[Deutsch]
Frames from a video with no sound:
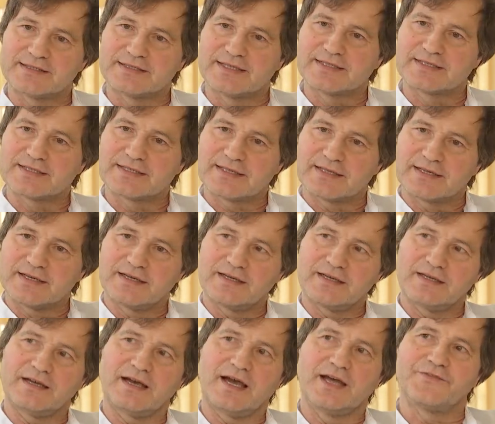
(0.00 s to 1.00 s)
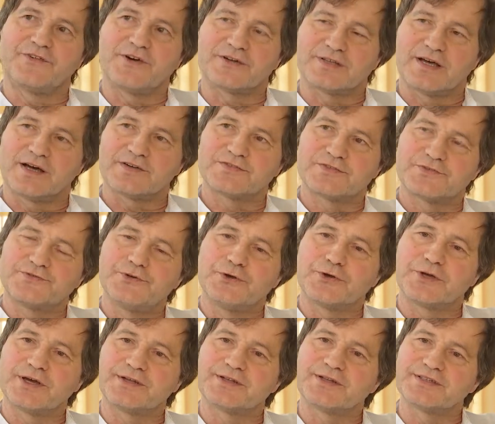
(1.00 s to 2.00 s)
das einfach dazu führen
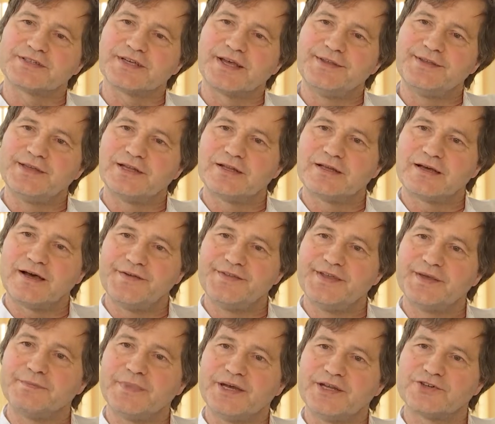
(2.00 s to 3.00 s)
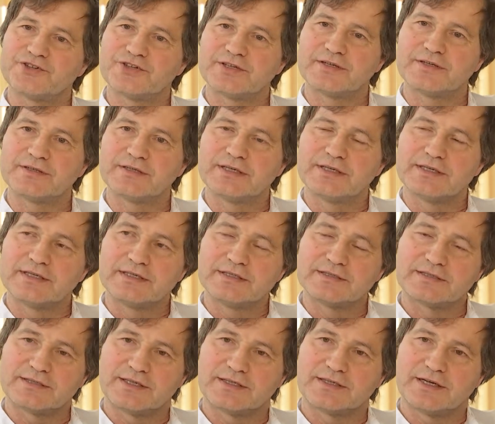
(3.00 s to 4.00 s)
kann, dass alte, alte Menschen
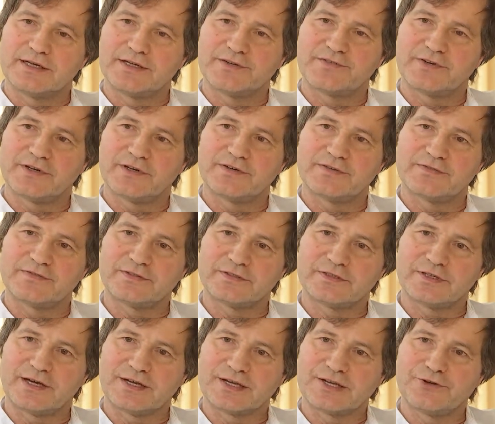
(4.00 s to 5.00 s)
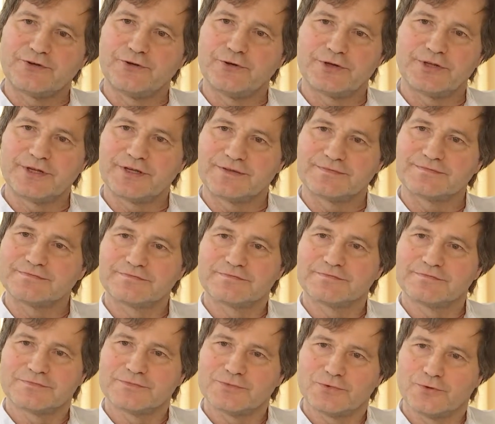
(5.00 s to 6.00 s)
dann einfach von Angehörigen
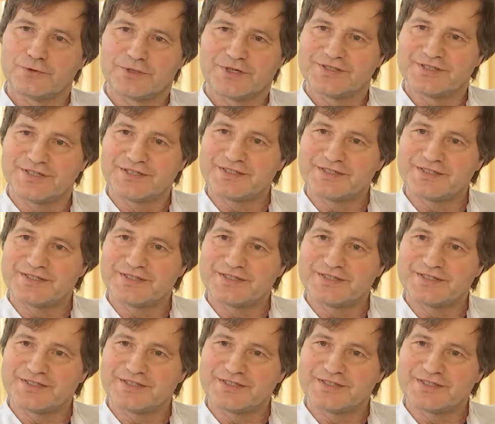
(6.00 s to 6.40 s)
oder sich